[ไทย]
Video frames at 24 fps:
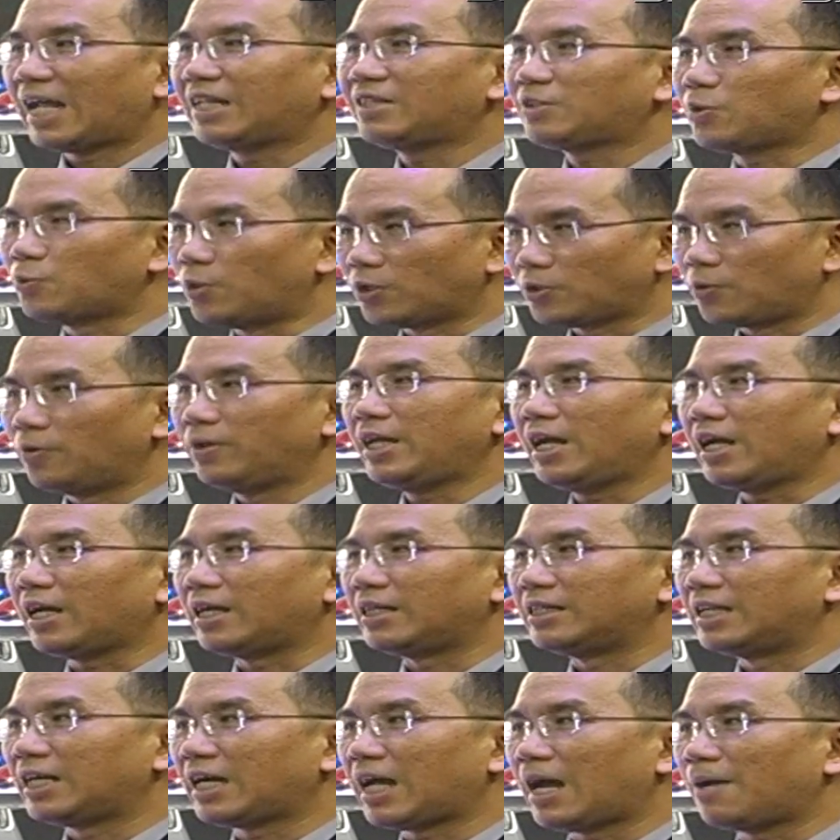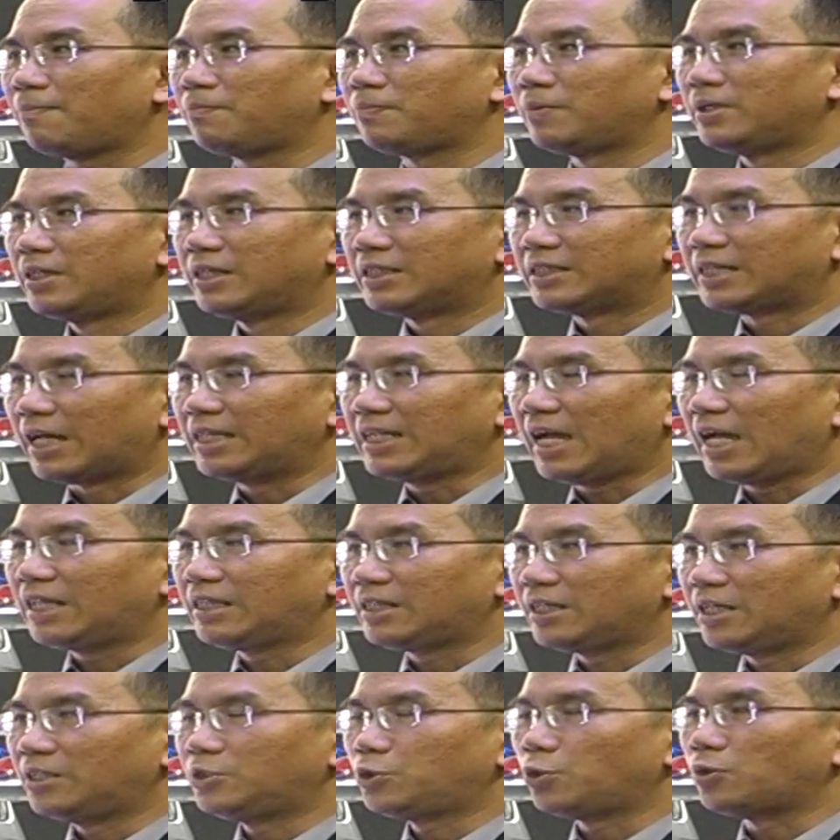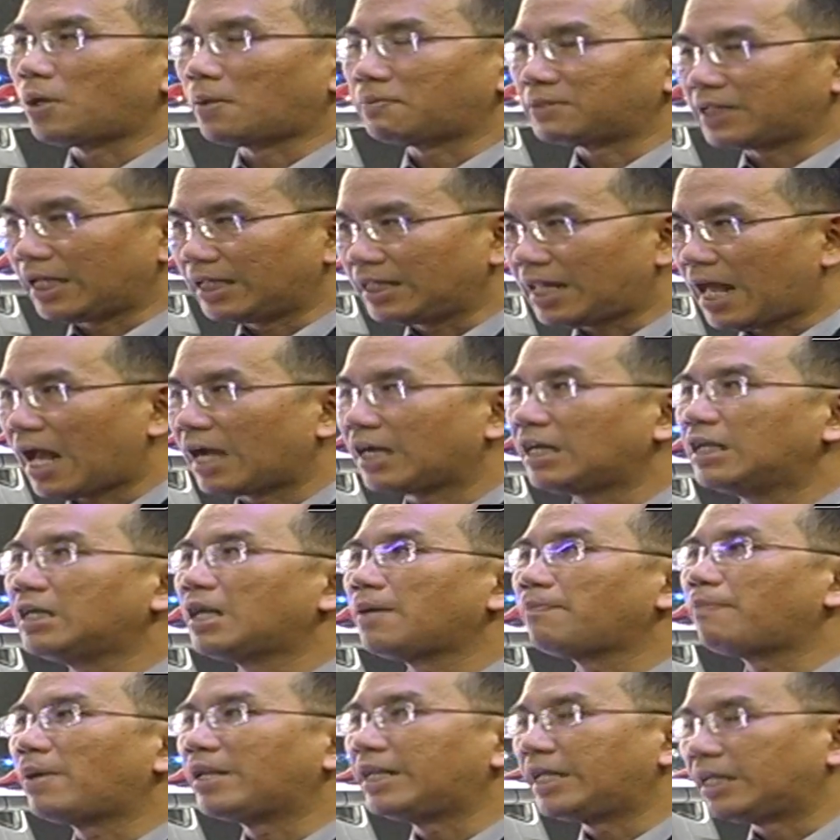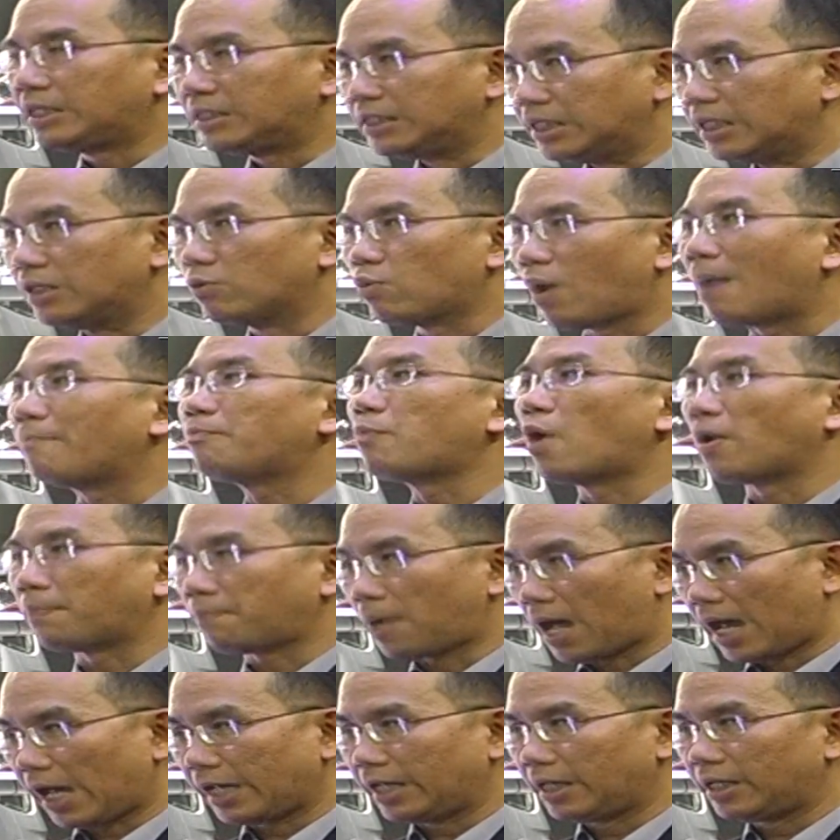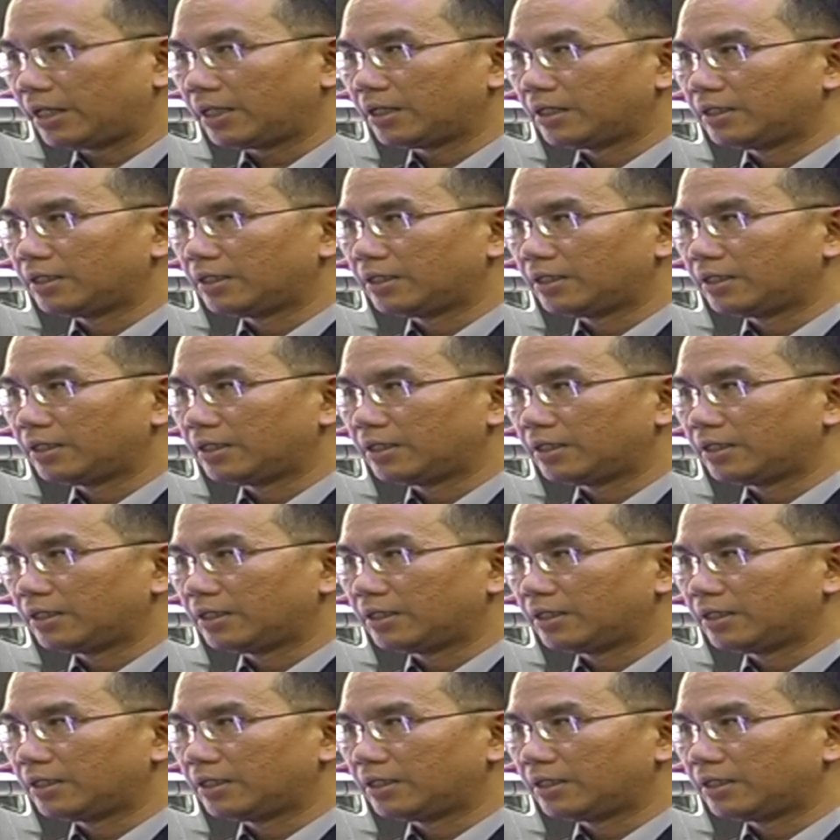นั้นตัวตรงนี้นะครับสัญญาณเตือนจุดอับสายตาก็เลยเป็นอีกหนึ่งความปลอดภัย